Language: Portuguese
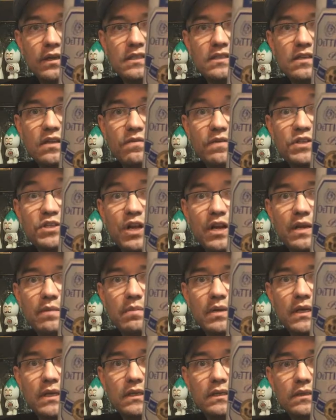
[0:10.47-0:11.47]
cerveja
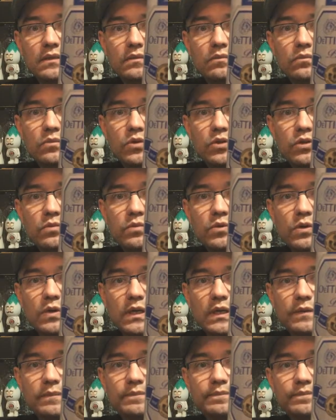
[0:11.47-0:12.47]
alemã, muito
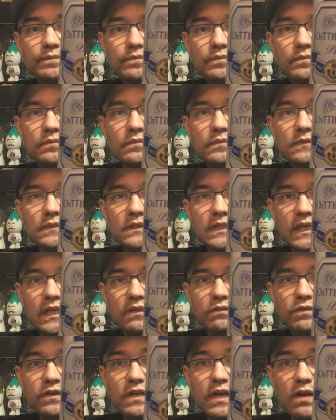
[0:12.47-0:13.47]
boa,
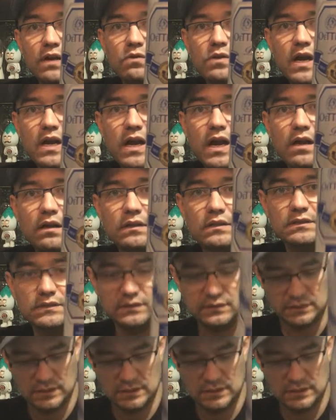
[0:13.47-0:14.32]
tá? Fica no canal.